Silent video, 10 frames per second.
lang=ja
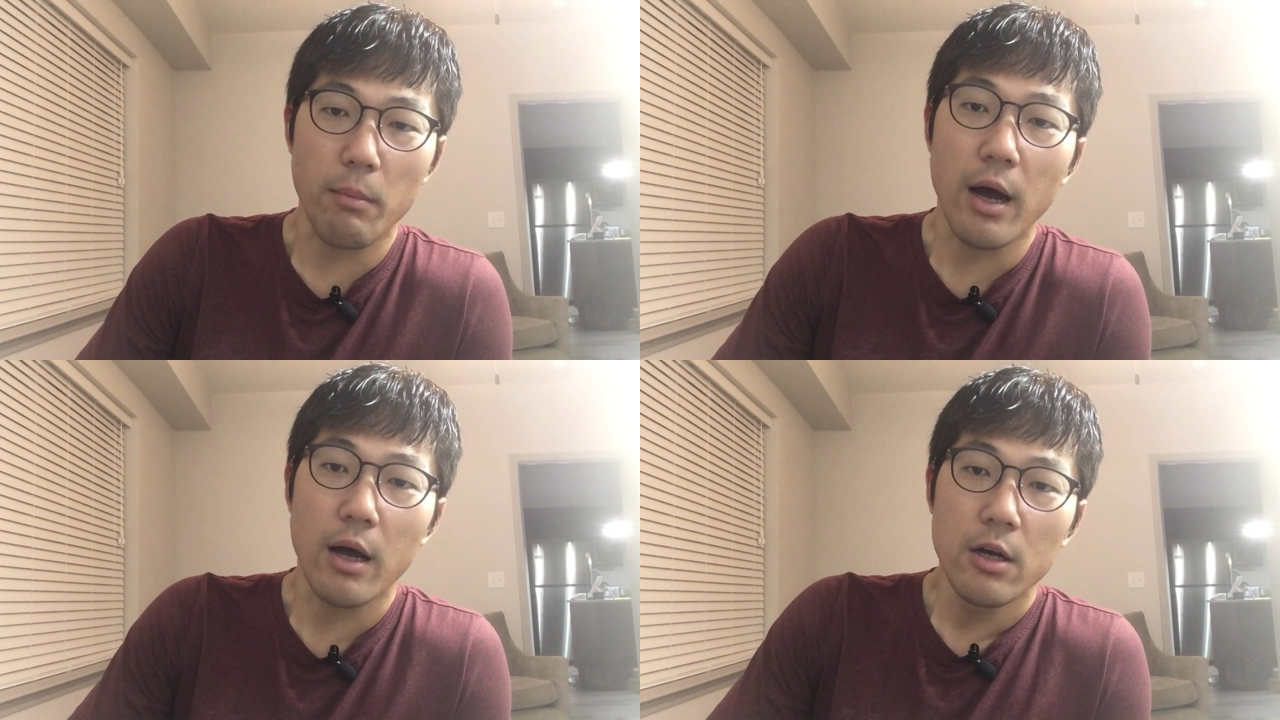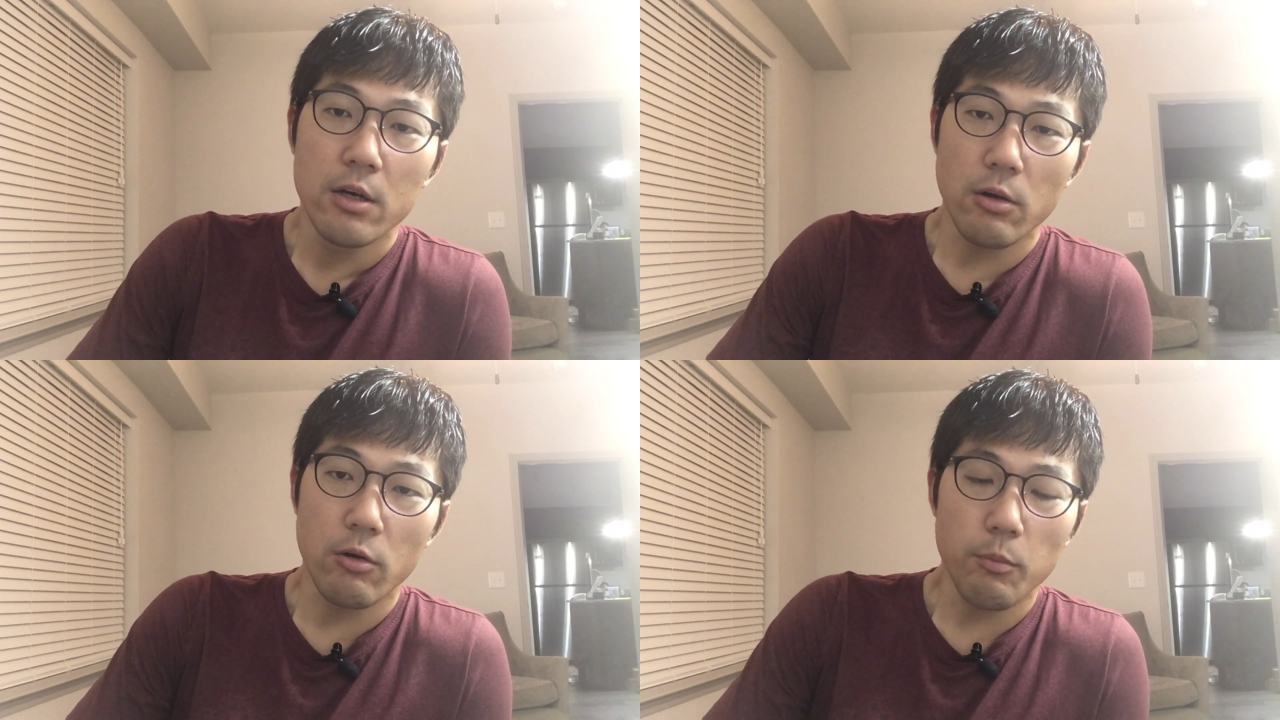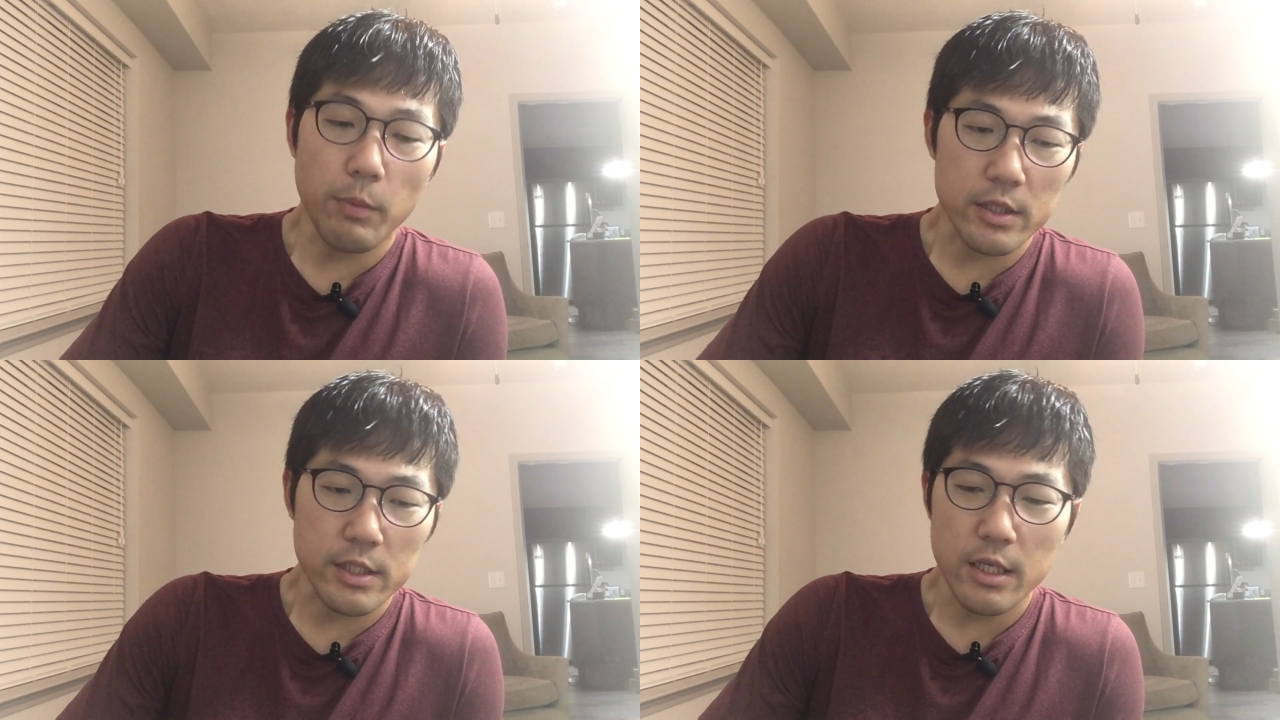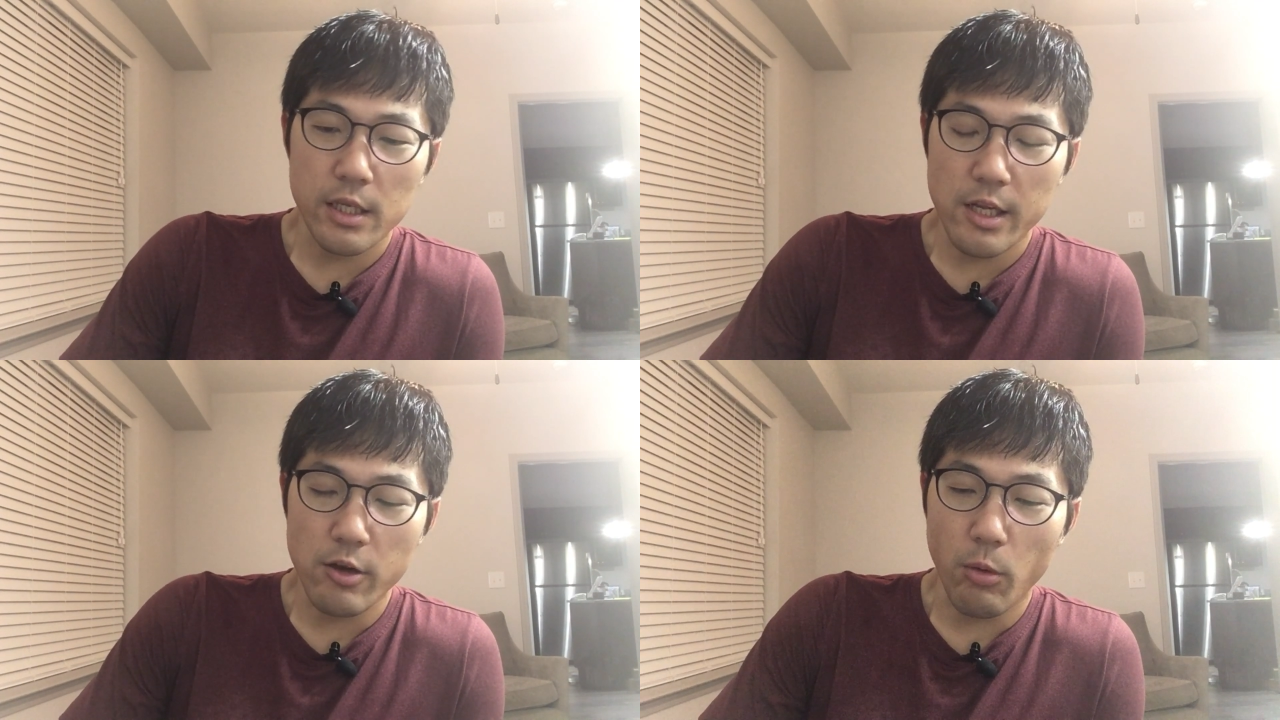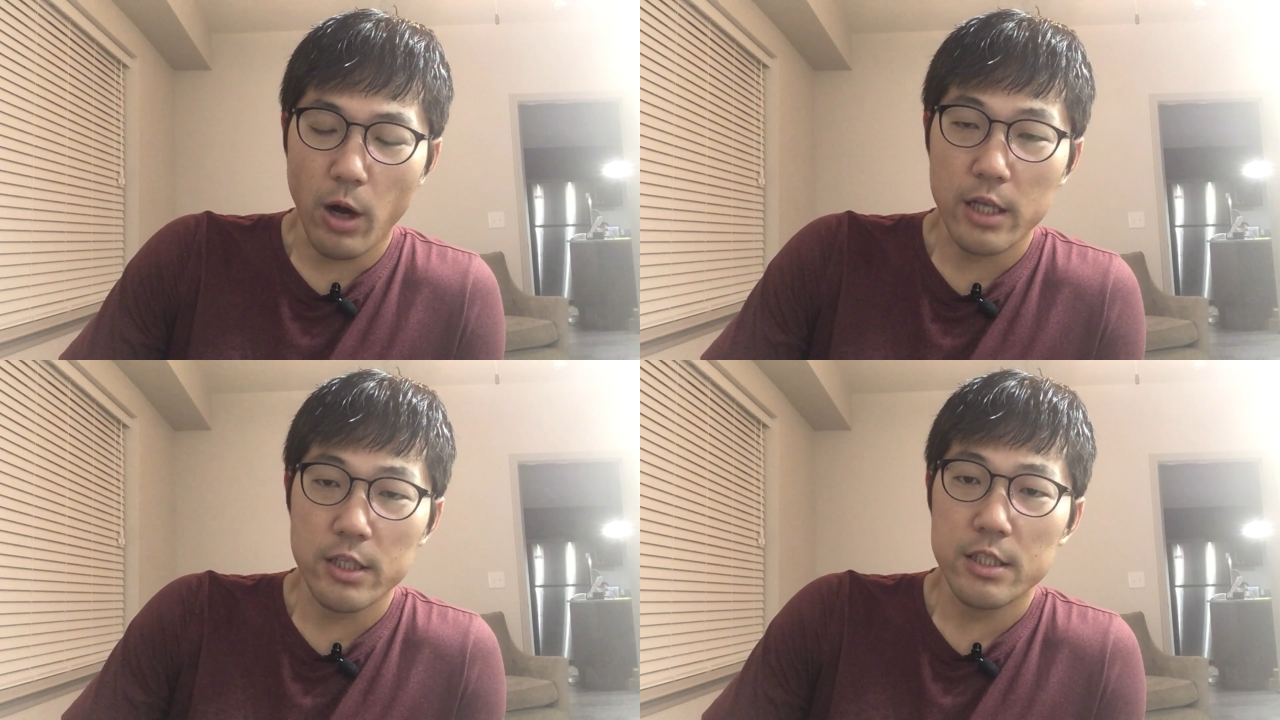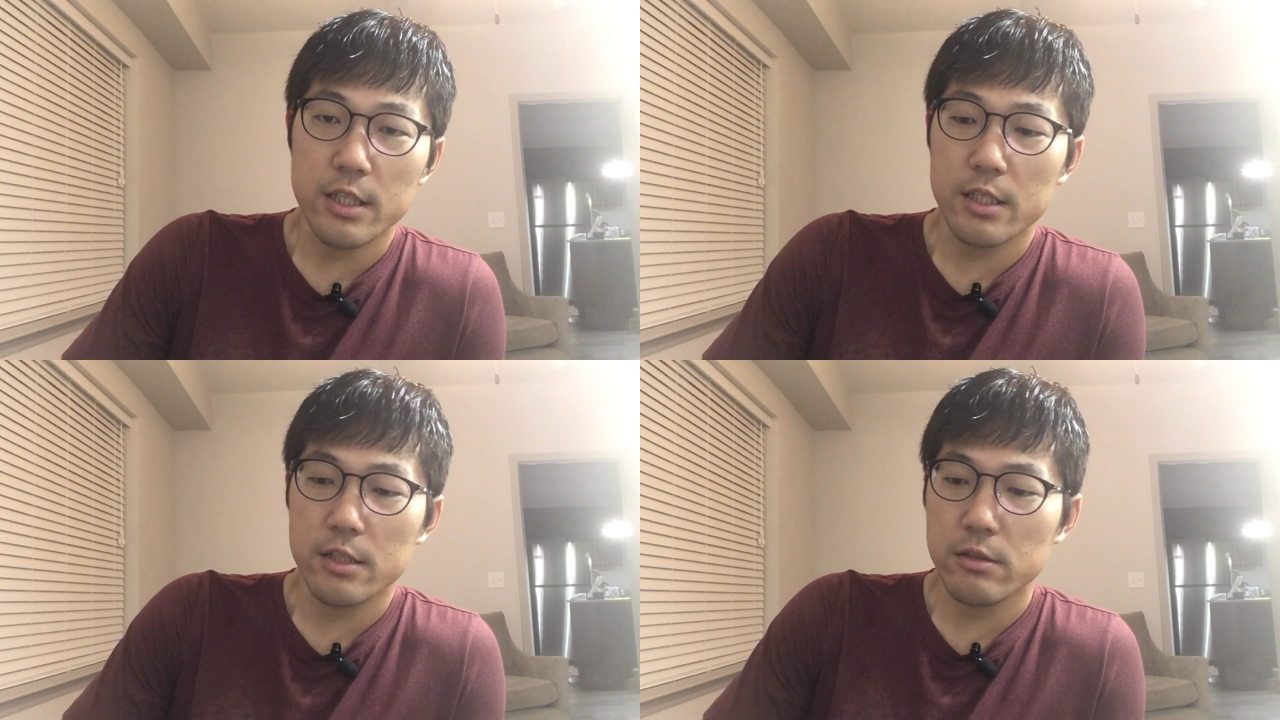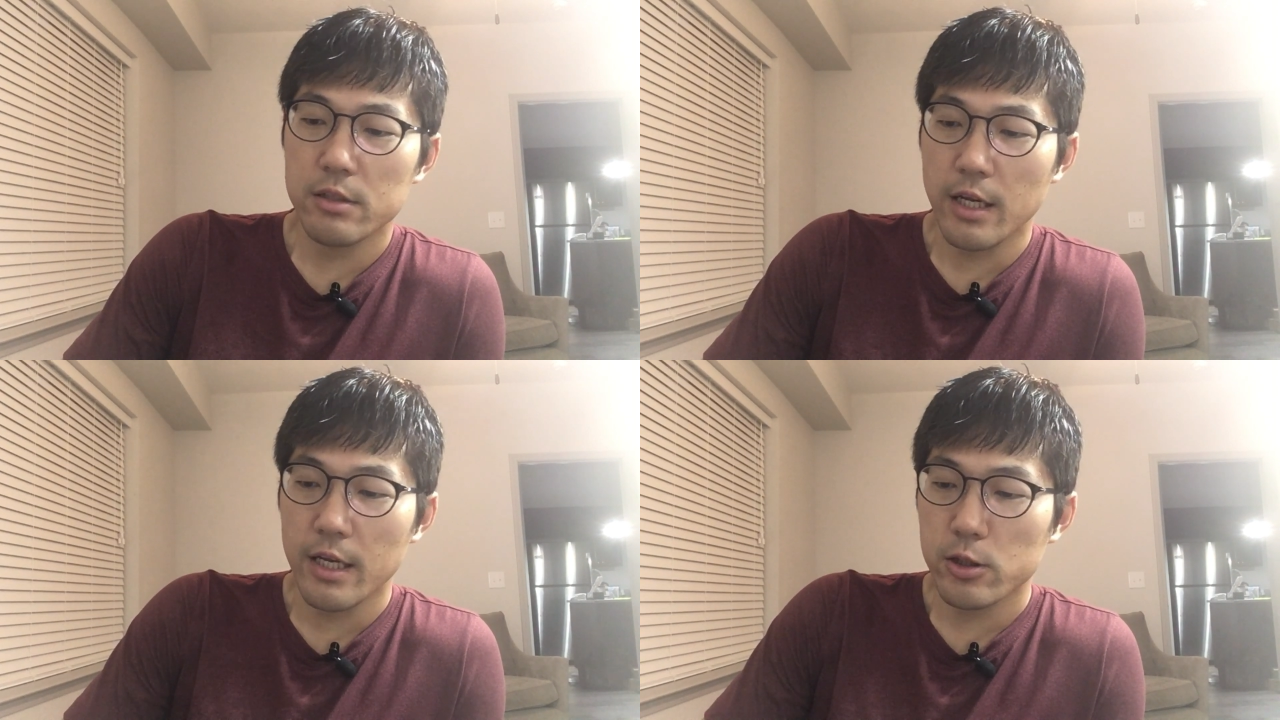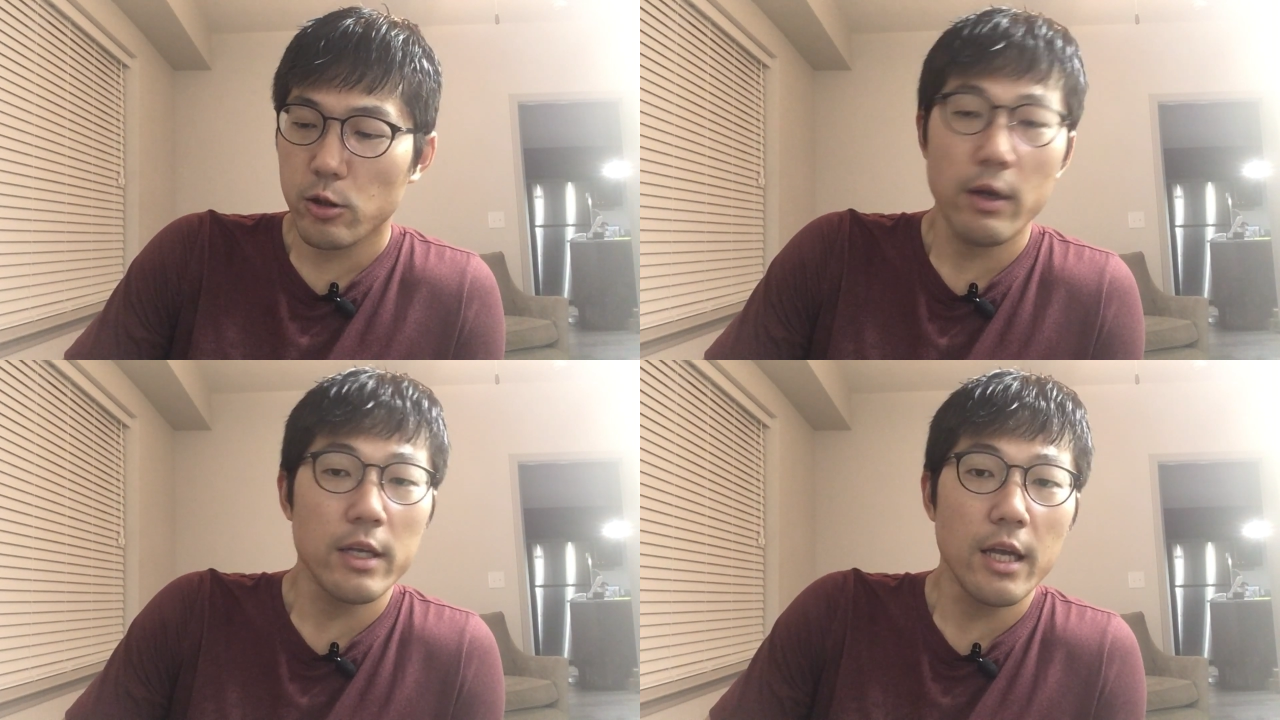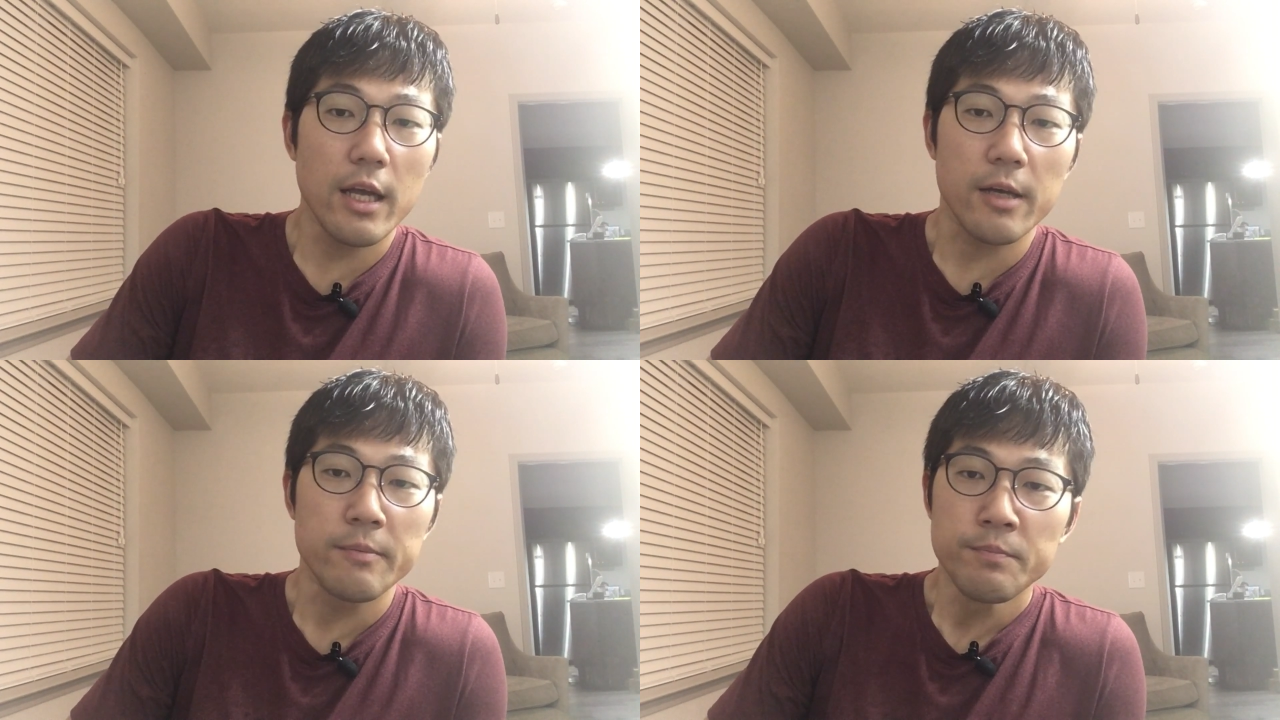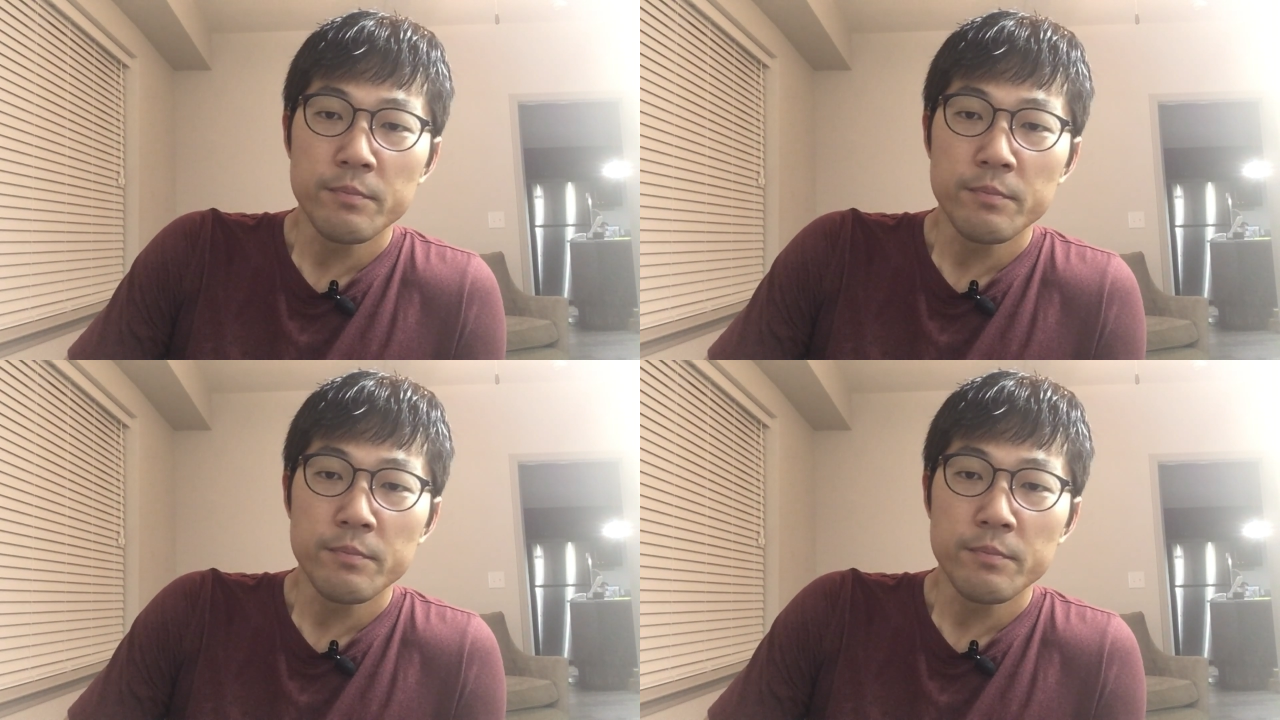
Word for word: まあヨーロッパのせんギニーを模範にして作ったレースとはいえ、